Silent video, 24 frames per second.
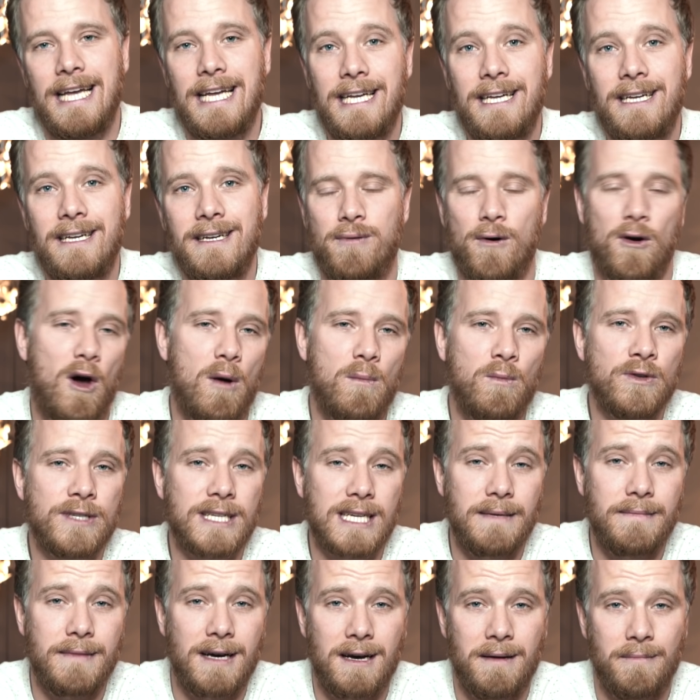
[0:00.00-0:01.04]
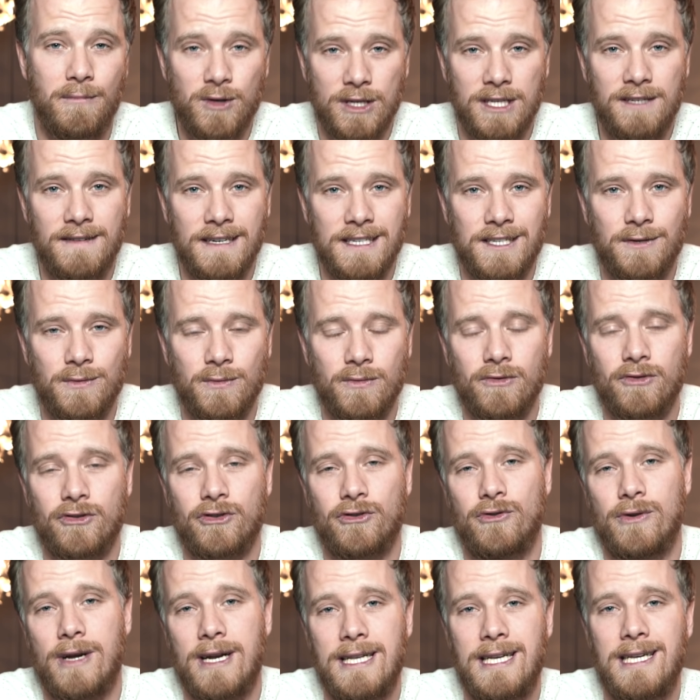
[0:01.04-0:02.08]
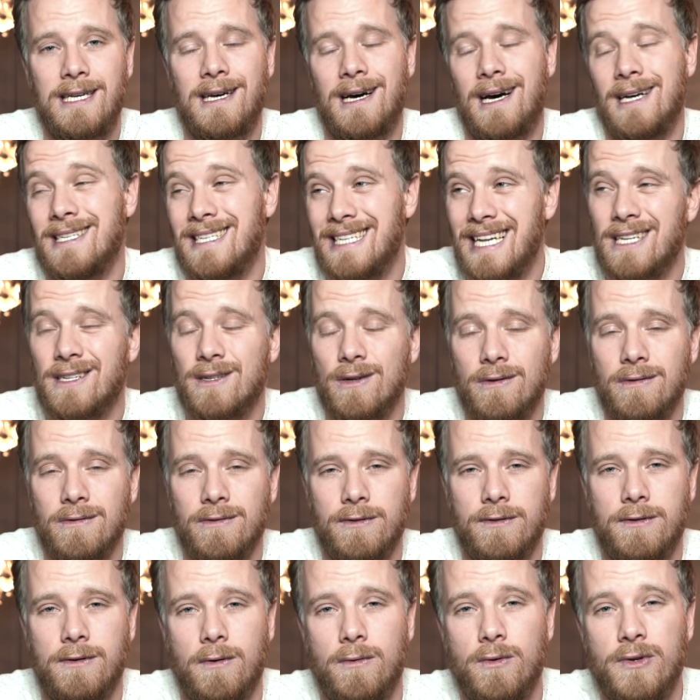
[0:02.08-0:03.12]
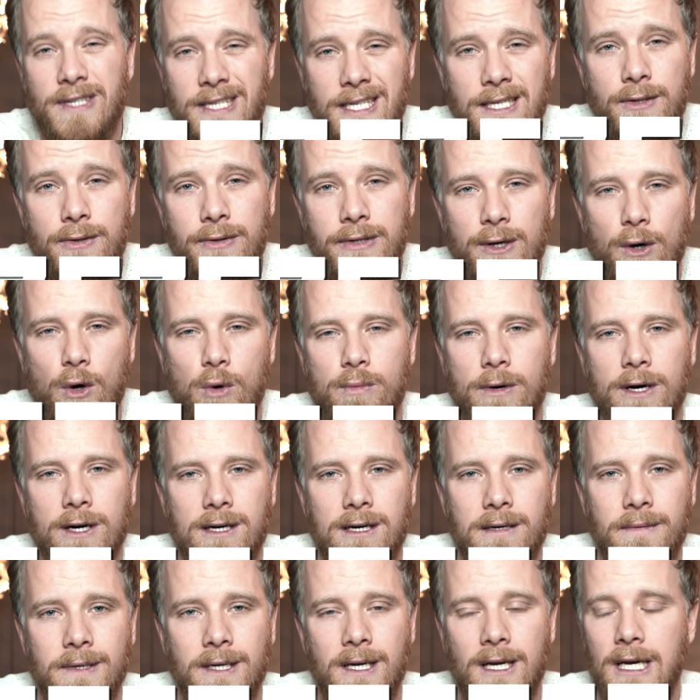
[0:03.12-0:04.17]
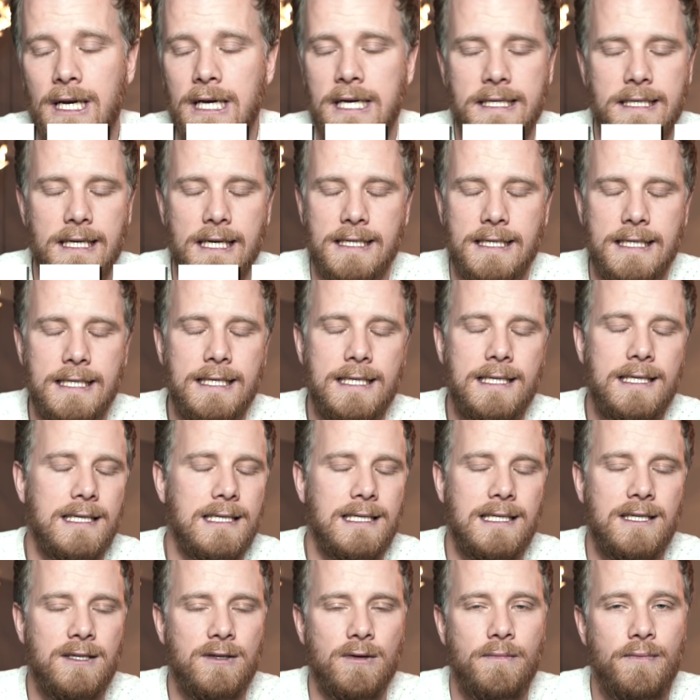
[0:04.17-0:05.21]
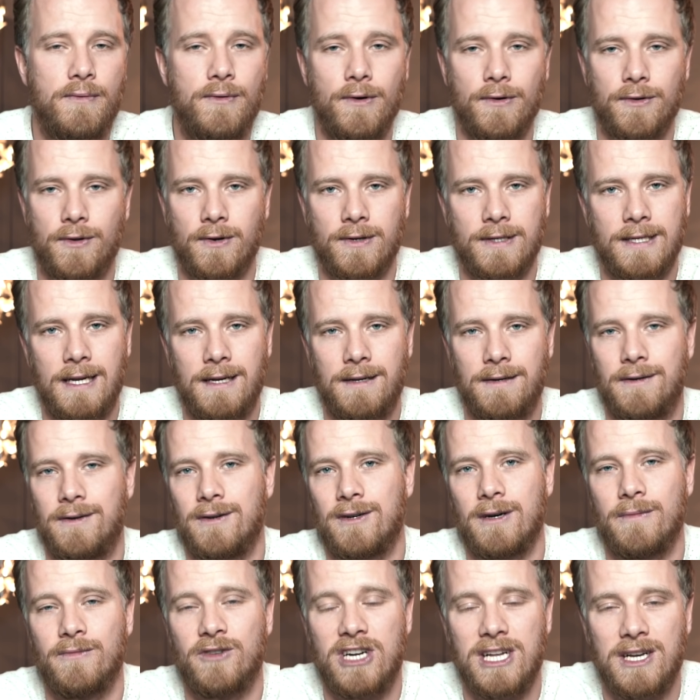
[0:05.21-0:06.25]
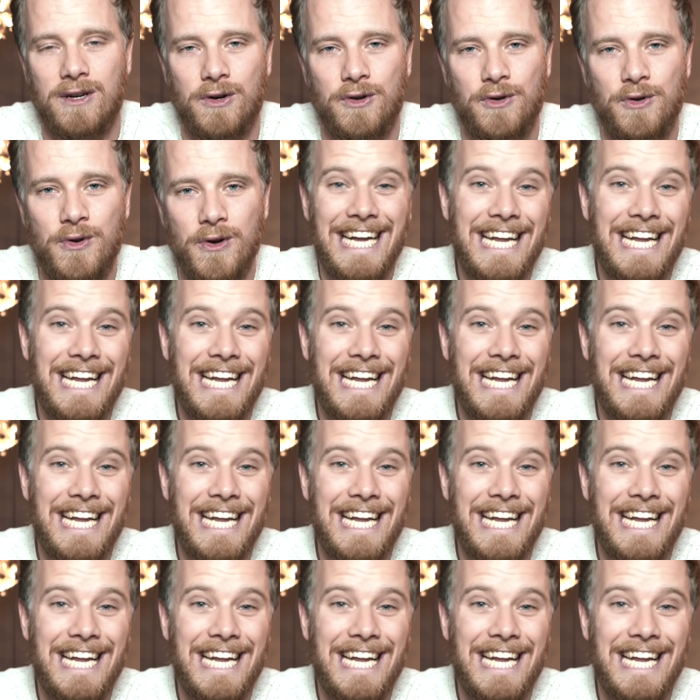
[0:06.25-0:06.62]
Et pour leur montrer ma motivation, je suis allé à 16 ans sur le site du zéro.com c'est un site qui n'existe plus en tant que tel euh, comme je l'ai connu.